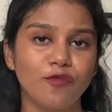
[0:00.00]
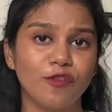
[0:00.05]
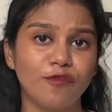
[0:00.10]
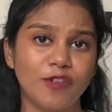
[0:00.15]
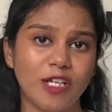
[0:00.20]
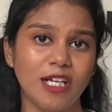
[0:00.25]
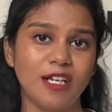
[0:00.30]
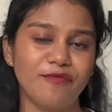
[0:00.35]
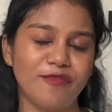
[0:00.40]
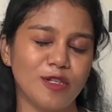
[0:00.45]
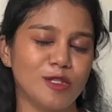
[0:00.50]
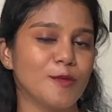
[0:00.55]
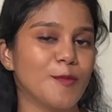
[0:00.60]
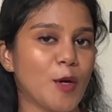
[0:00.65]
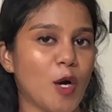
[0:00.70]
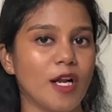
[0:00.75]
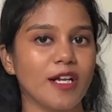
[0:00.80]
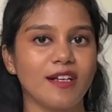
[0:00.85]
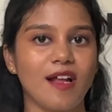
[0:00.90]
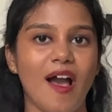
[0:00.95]
டு ஃபிஃப்டின் டிஃப்ரெண்ட்ஸ்
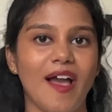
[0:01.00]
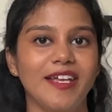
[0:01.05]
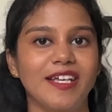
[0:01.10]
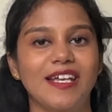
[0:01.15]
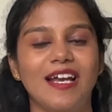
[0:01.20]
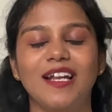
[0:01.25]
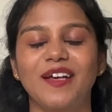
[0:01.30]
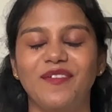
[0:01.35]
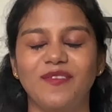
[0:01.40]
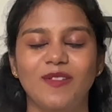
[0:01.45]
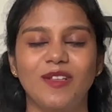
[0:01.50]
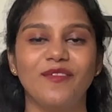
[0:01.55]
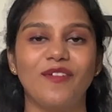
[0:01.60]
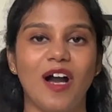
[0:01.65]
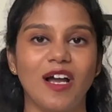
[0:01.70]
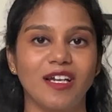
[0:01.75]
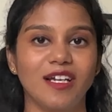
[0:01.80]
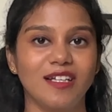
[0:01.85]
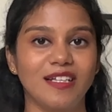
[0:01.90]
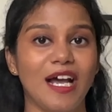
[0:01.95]
ப்ராடக்ட் நான் ஐக்கியாவில் வந்து
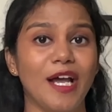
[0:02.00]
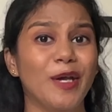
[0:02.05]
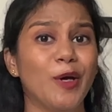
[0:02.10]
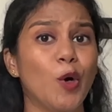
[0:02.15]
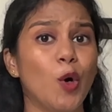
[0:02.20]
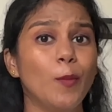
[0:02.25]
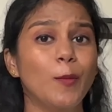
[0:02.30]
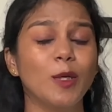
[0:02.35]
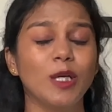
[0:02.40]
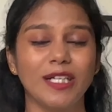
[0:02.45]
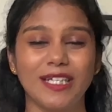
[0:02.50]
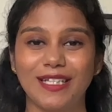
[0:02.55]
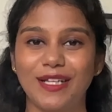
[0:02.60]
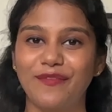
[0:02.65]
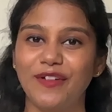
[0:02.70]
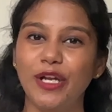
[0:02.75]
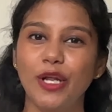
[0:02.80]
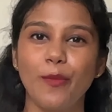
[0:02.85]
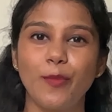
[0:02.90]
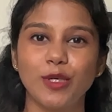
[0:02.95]
வாங்கியிருந்தேன் ஐ ஹோப் உங்களுக்கு இந்த
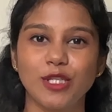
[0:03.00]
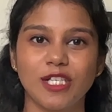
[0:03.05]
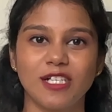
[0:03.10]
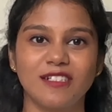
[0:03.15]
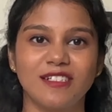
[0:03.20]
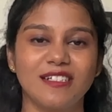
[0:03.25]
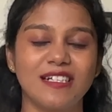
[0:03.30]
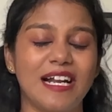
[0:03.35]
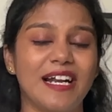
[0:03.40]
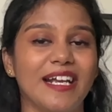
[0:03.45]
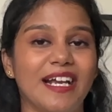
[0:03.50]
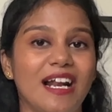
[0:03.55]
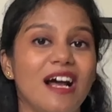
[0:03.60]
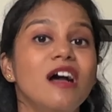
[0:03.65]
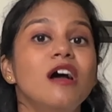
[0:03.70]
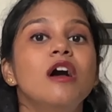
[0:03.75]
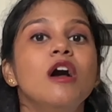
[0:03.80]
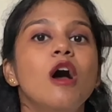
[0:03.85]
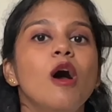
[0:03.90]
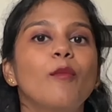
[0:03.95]
வீடியோ பிடிச்சிருந்ததுன்னு நினைக்கிறேன்
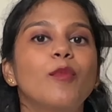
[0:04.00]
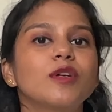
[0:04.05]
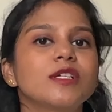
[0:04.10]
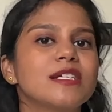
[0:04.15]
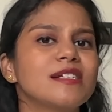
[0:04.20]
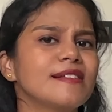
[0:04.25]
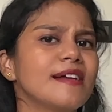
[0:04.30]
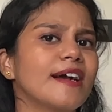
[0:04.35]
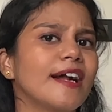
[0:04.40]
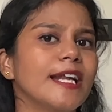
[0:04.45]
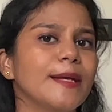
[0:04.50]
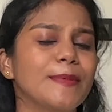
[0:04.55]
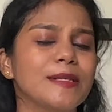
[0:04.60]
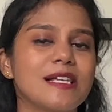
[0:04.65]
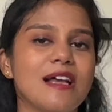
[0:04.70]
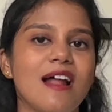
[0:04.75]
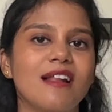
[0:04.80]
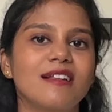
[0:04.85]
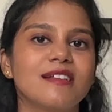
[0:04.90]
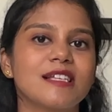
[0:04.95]
பிடிச்சிருந்தா கண்டிப்பாக
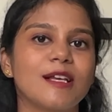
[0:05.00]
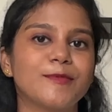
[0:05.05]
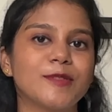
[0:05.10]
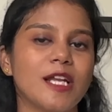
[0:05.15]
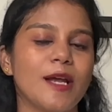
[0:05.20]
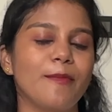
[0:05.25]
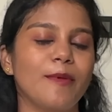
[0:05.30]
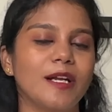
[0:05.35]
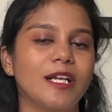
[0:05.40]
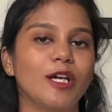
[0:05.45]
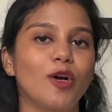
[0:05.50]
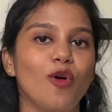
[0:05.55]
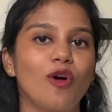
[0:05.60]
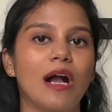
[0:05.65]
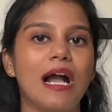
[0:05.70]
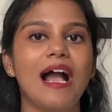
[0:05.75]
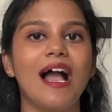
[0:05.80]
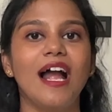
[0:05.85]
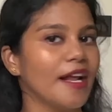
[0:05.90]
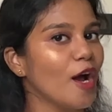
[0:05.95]
சேனலை சப்ஸ்கிரைப்
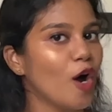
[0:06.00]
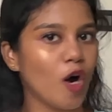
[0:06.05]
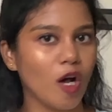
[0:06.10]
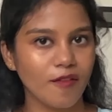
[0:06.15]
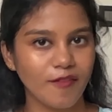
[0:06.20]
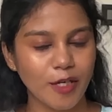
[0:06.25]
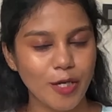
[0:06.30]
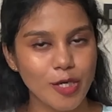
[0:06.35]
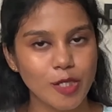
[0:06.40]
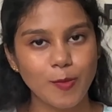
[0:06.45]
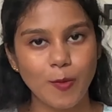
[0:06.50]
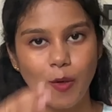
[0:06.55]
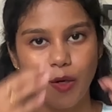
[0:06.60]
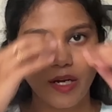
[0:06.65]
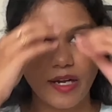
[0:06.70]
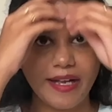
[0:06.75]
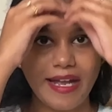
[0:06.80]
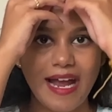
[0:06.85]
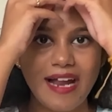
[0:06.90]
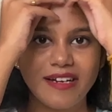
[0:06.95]
பண்ணிக்கோங்க நிறைய ஹால் வீடியோஸ்
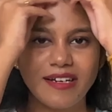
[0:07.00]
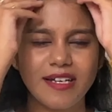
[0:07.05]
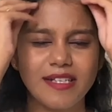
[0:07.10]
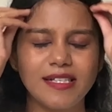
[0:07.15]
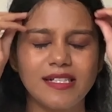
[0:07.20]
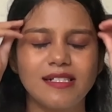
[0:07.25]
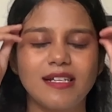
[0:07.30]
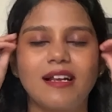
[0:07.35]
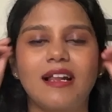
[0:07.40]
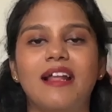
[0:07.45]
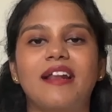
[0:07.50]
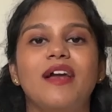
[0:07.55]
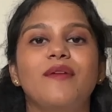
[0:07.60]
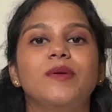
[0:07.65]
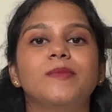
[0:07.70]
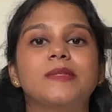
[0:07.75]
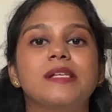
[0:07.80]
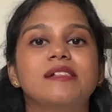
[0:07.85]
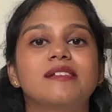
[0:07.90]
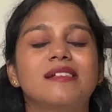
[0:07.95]
போட்டிருக்கேன் அண்ட் ரீசெண்டாக நிறைய
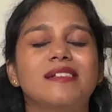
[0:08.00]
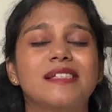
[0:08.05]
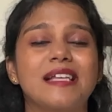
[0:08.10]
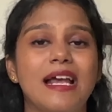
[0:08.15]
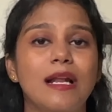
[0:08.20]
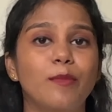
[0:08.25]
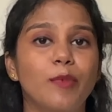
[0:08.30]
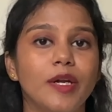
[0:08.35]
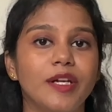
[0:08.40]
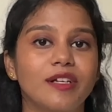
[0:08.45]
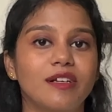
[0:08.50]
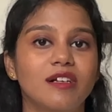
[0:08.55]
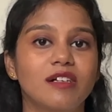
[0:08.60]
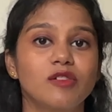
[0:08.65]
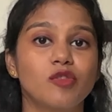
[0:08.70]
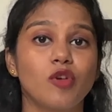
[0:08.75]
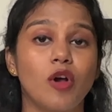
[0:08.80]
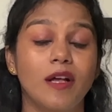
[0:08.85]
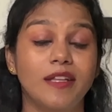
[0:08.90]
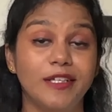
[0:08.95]
வெப்சைட்ஸில் சேல் போயிட்டு
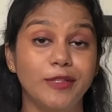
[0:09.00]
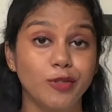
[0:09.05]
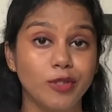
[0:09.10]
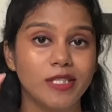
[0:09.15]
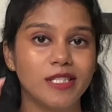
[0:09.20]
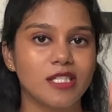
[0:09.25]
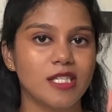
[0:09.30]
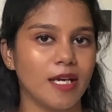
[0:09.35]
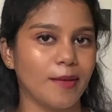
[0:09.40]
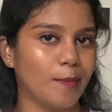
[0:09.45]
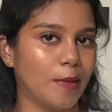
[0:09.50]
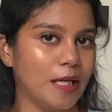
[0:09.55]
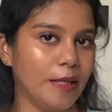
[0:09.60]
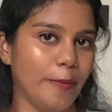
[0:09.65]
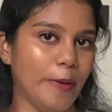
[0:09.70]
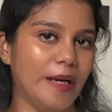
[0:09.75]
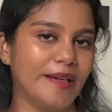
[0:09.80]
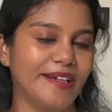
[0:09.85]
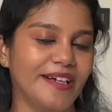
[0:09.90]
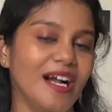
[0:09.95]
இருக்கு ஸோ அதையும் நீங்கள் செக் பண்ணி
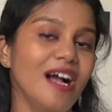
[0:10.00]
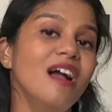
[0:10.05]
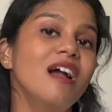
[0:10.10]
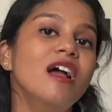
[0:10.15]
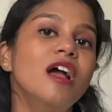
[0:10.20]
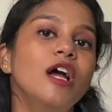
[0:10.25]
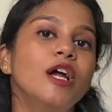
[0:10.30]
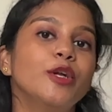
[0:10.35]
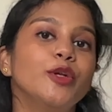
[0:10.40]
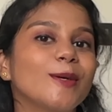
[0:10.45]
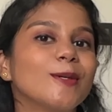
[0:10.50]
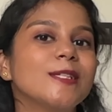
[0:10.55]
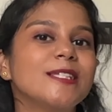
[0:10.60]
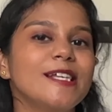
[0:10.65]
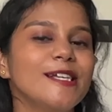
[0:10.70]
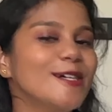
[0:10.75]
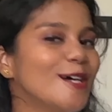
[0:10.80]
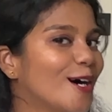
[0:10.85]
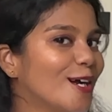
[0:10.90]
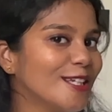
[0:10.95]
பாருங்க ஸோ
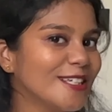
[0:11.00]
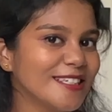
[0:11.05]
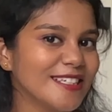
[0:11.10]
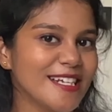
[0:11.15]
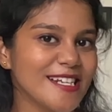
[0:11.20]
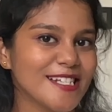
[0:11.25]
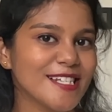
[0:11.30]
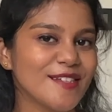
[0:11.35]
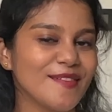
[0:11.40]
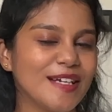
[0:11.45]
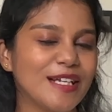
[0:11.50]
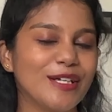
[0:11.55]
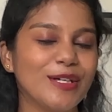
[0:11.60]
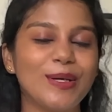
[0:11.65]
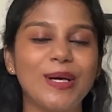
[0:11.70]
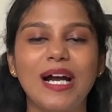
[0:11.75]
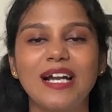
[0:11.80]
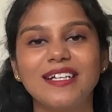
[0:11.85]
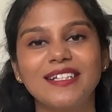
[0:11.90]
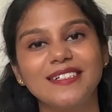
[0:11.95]
சி ஆல் இன் நெக்ஸ்ட் வீடியோ
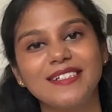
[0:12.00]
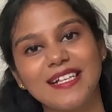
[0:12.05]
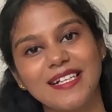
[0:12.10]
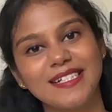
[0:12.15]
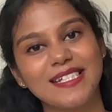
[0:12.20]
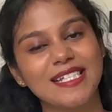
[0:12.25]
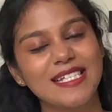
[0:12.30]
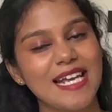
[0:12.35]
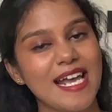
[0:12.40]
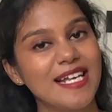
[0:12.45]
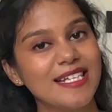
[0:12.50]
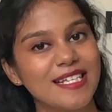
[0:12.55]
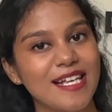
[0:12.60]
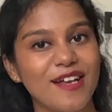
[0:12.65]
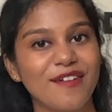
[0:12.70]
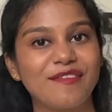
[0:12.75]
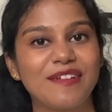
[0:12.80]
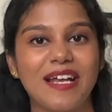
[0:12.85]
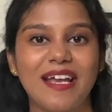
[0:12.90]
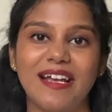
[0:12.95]
அண்டில் தென் ஸ்டே
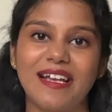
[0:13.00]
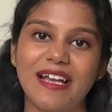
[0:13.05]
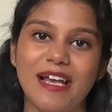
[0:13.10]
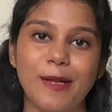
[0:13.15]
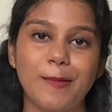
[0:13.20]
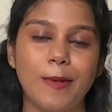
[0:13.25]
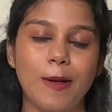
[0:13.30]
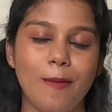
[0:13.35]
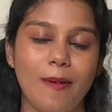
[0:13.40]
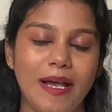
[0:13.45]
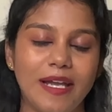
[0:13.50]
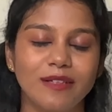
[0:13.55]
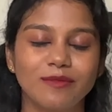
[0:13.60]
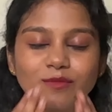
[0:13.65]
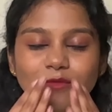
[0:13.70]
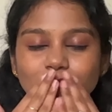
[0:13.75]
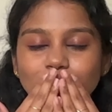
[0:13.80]
சேஃப் டேக் கேர் பபாய்